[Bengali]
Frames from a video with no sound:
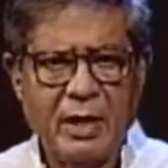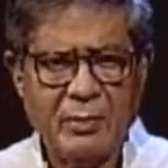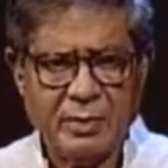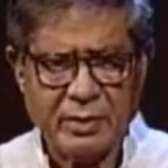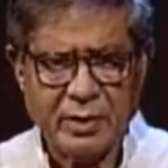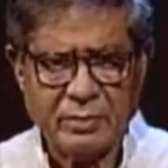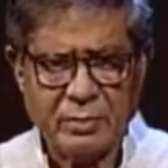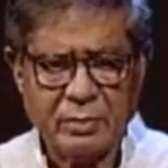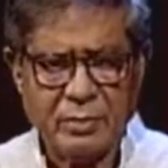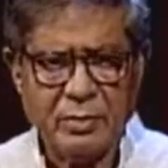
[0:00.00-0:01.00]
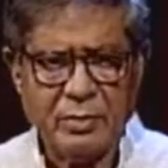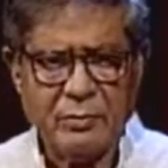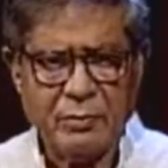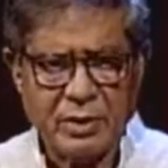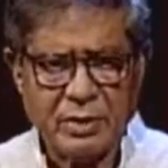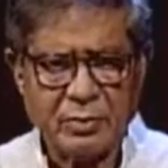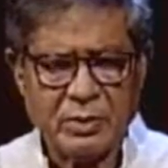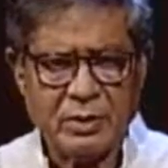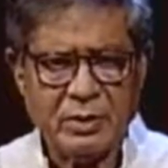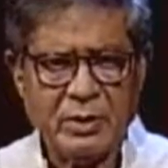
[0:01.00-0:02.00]
আমাদের একজন বিশেষ
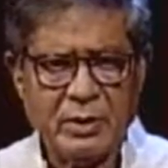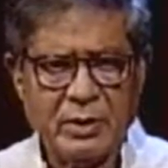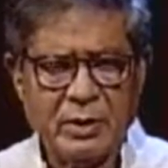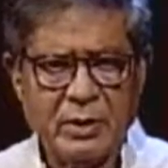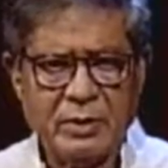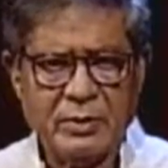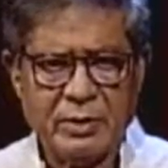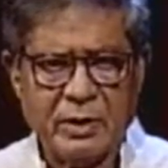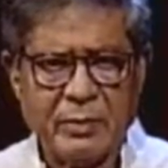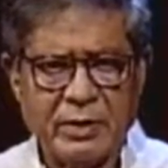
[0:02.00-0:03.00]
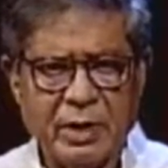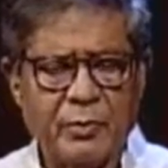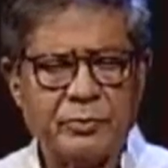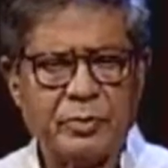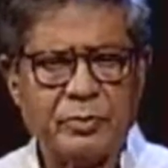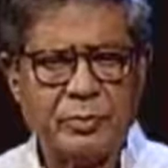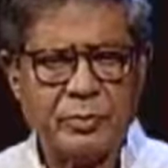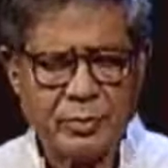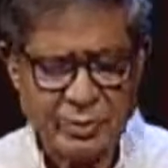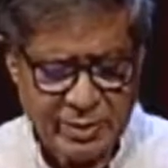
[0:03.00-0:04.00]
অতিথি যিনি আমাদের আমন্ত্রণ গ্রহণ
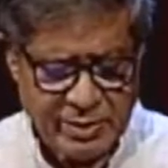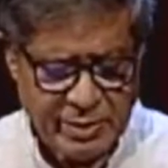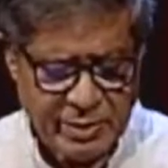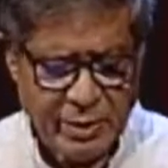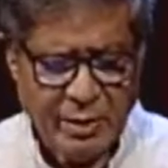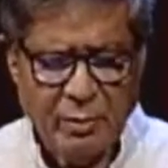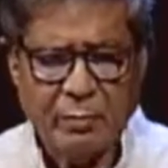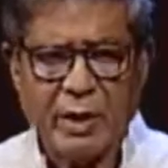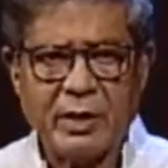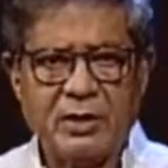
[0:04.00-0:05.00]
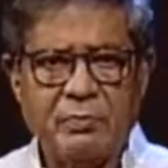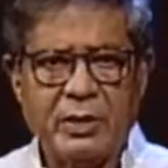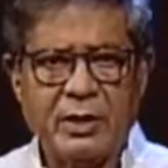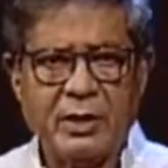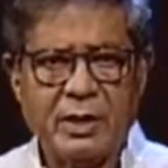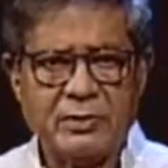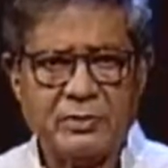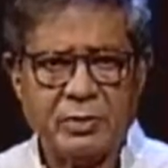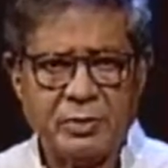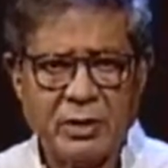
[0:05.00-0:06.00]
করে এসেছেন বাংলাদেশ মেডিকেল
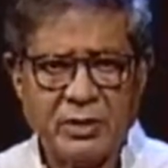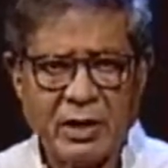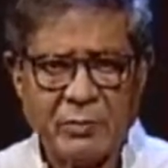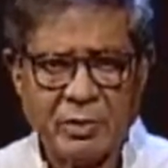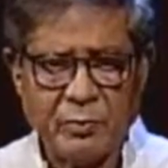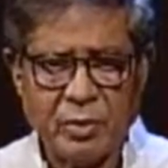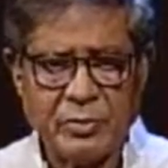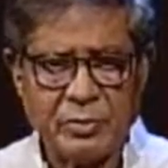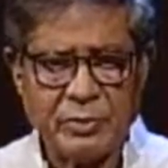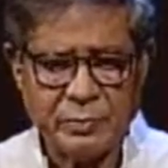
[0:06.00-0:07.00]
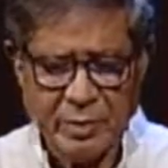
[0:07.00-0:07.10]
অ্যাসোসিয়েশনের সাবেক মহাসচিব